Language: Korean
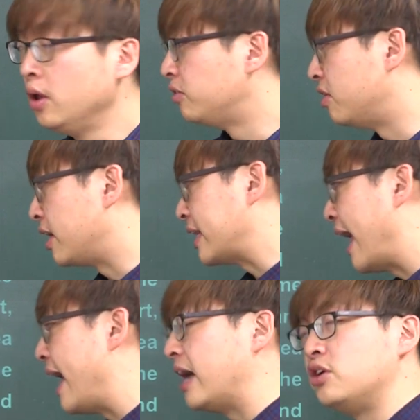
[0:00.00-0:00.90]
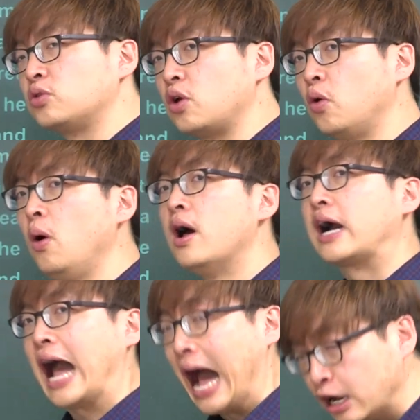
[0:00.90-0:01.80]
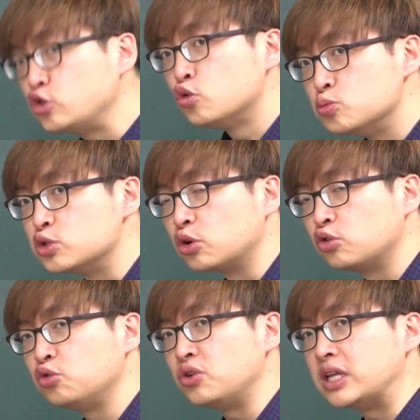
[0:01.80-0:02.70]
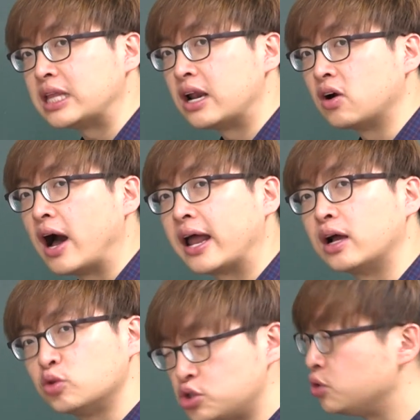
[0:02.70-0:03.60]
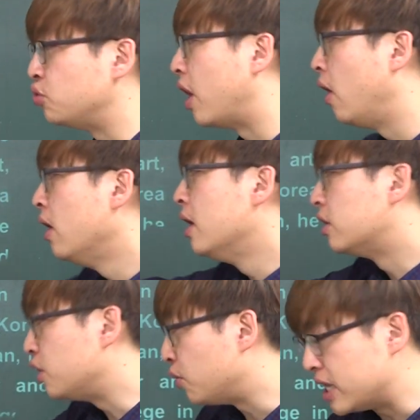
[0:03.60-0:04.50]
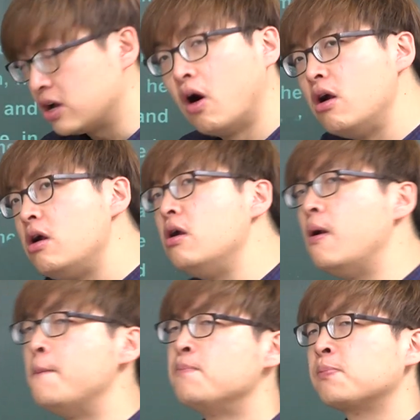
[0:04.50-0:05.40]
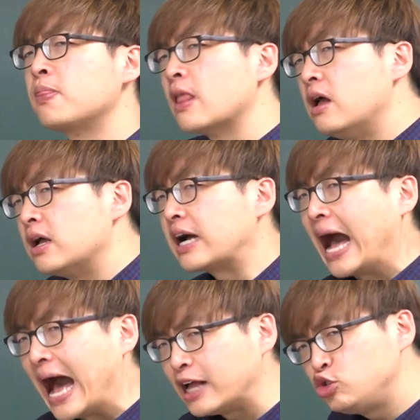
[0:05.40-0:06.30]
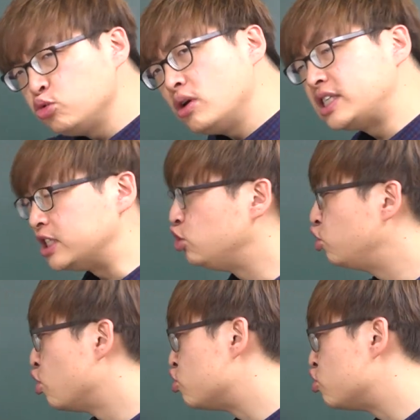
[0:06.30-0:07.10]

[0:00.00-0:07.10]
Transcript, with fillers: 그래서 이렇게 다양한 형태로 강조 구문으로 쓸 수 있다는 거 알아두시고요. 그리고 이걸 가주어 진주어